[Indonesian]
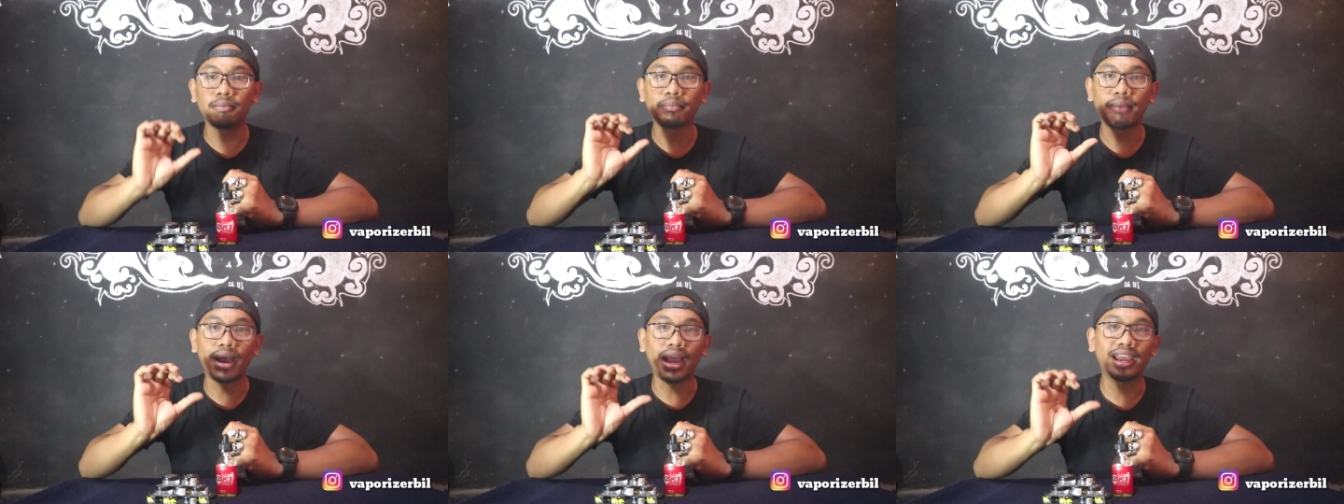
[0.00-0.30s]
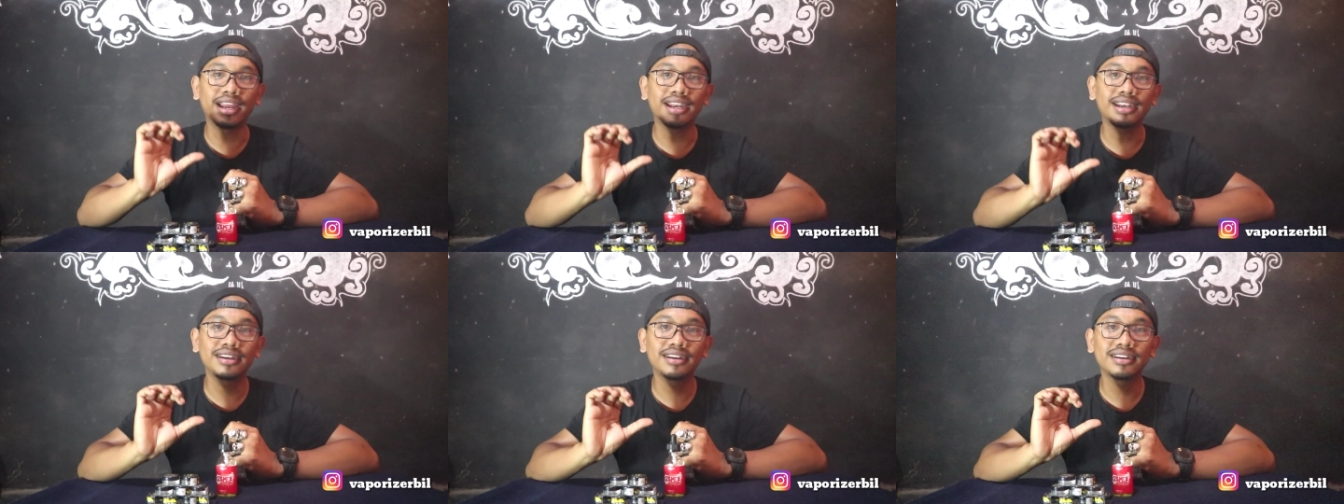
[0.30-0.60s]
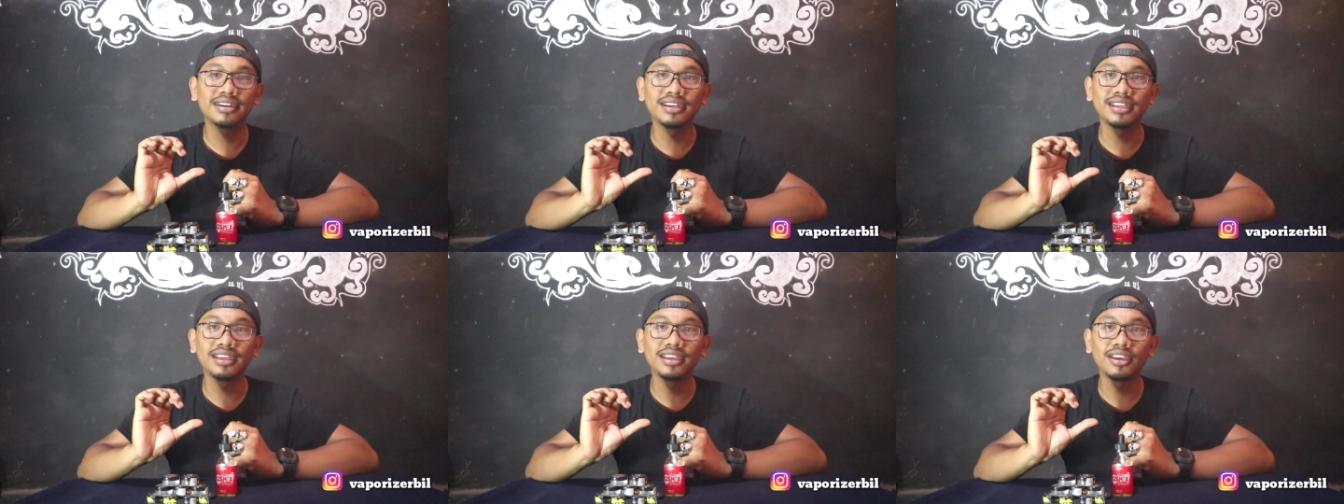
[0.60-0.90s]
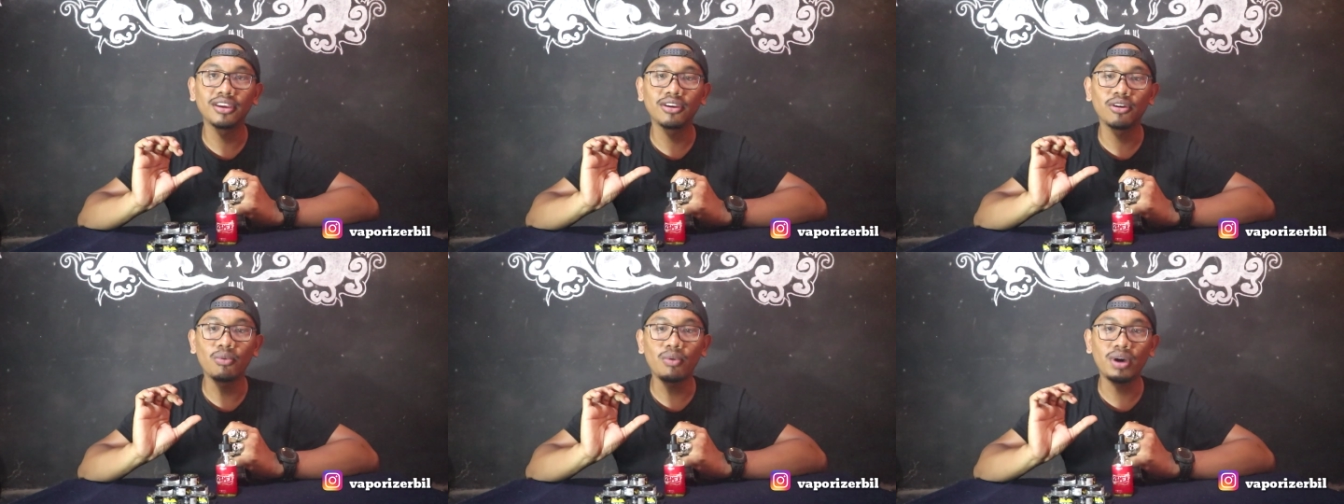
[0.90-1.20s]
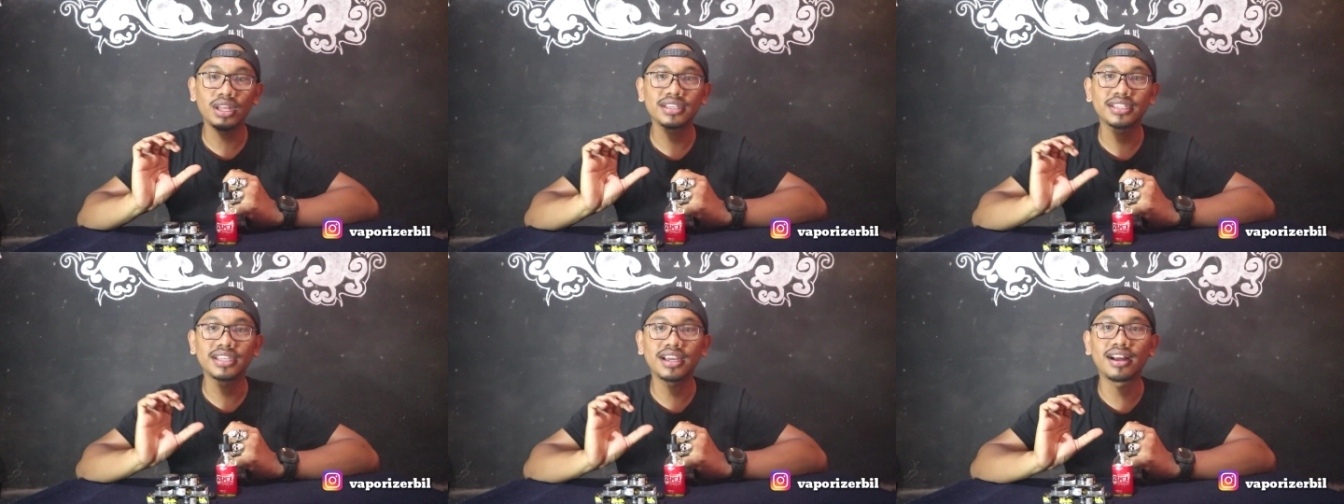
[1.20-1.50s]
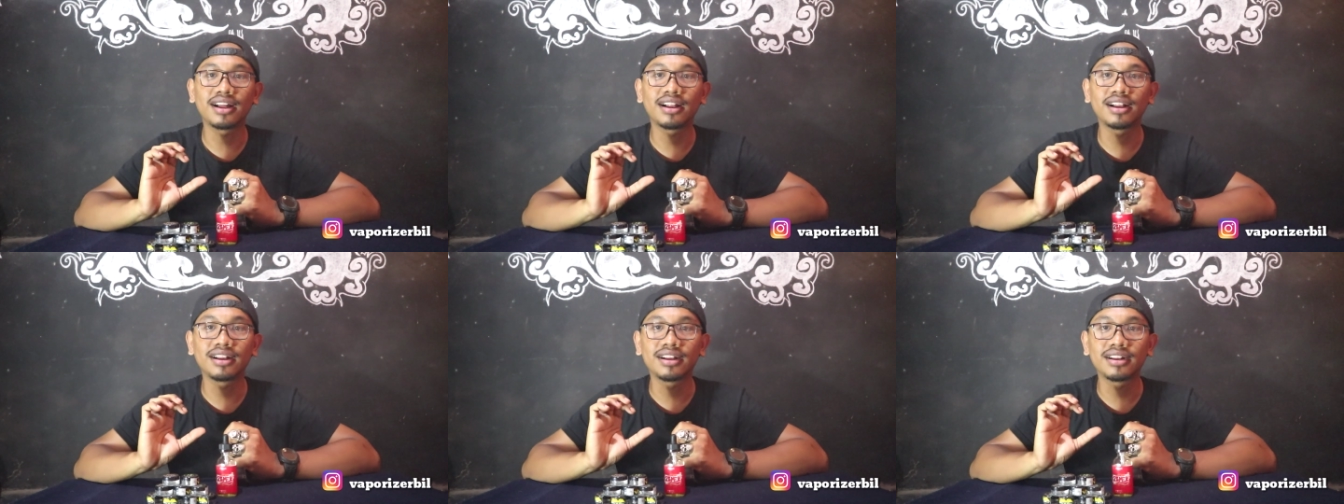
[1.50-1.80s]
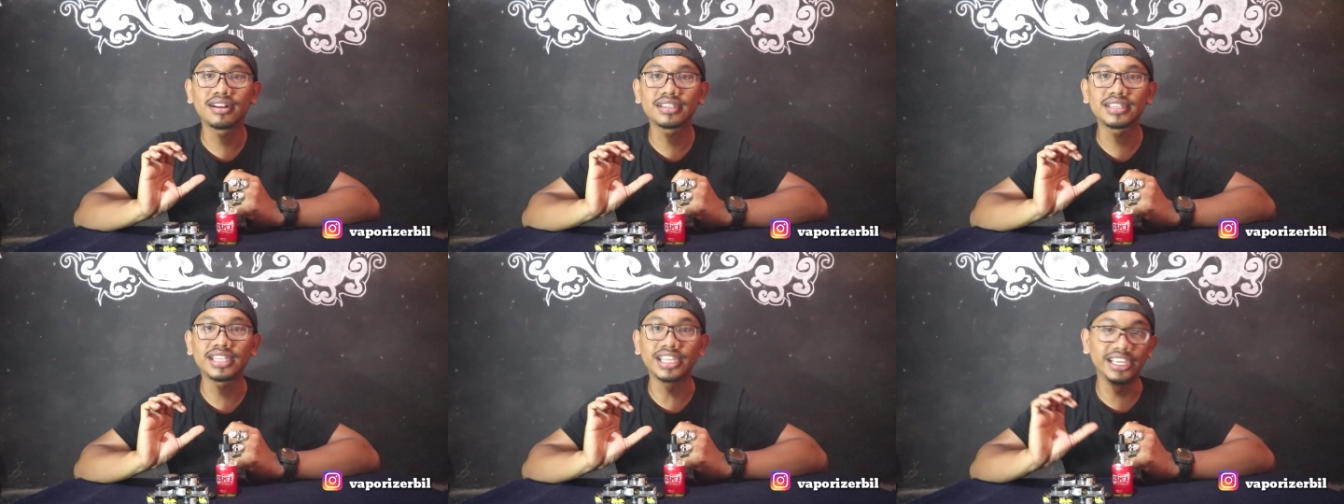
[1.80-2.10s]
main di watt
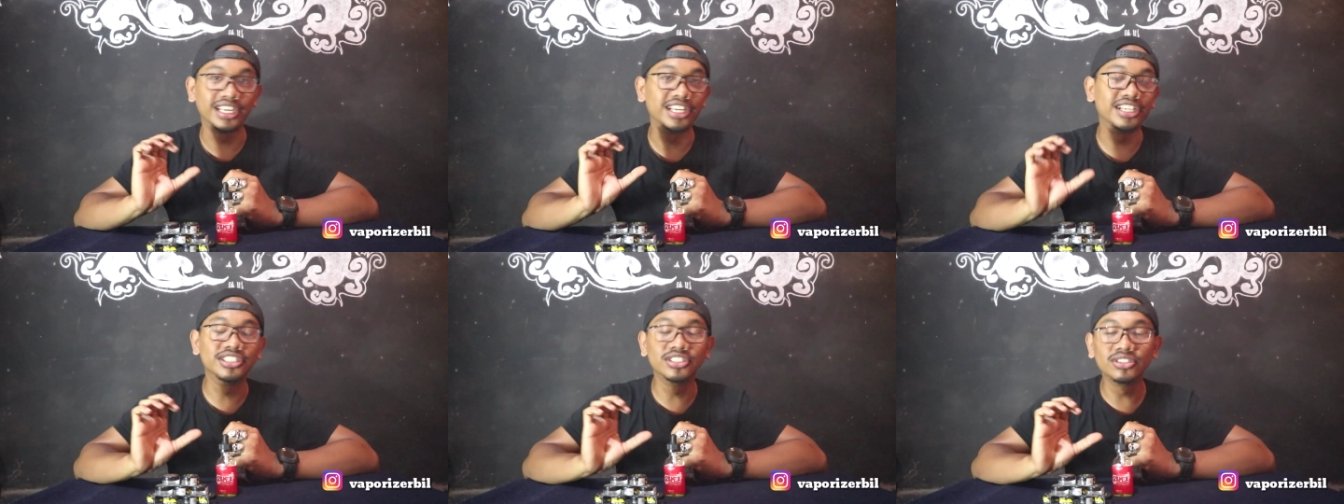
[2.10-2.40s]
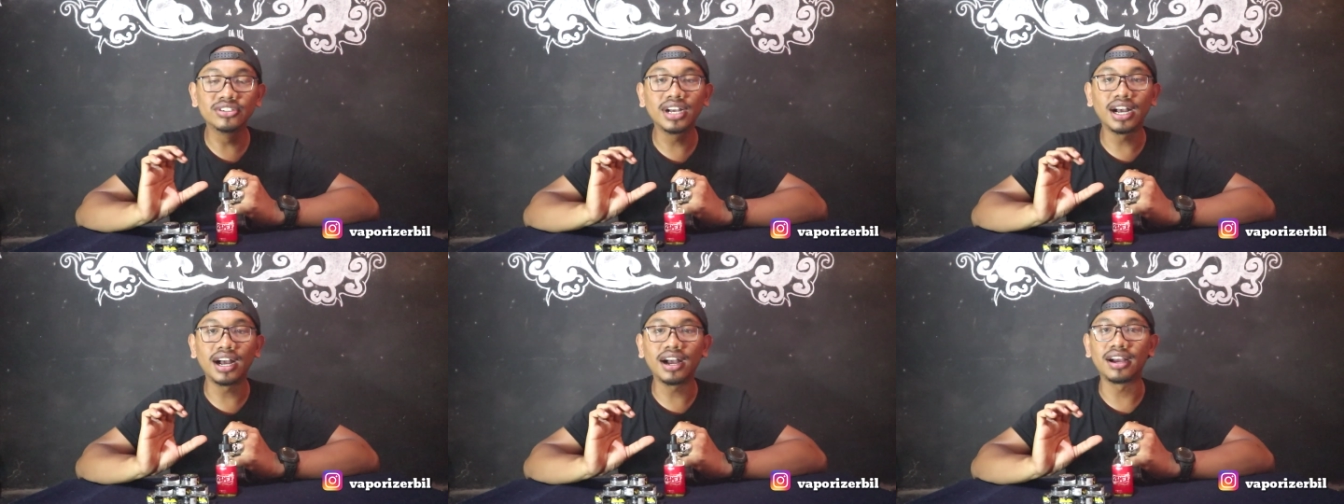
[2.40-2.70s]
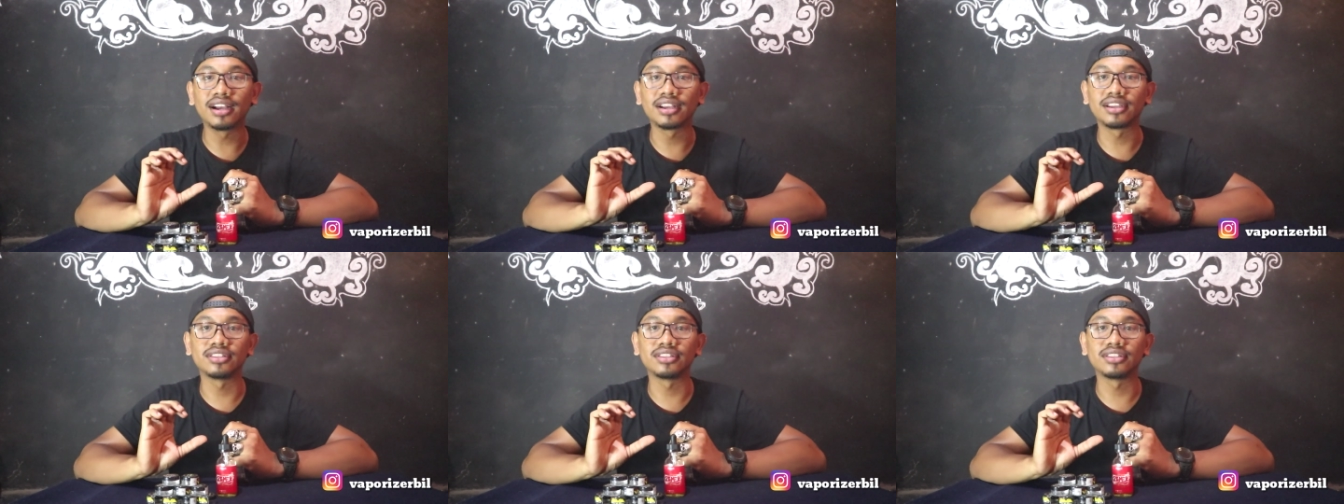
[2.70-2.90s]
yang tinggi juga